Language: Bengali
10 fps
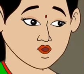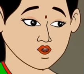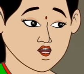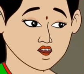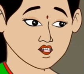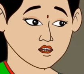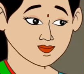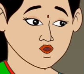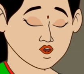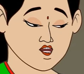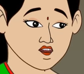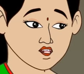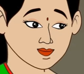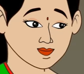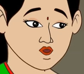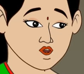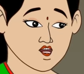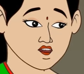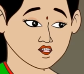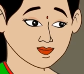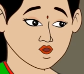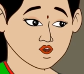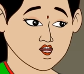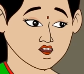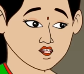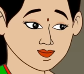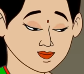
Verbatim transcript: আমার কাছে খাবার না চেয়ে তোর বাপের কাছে চা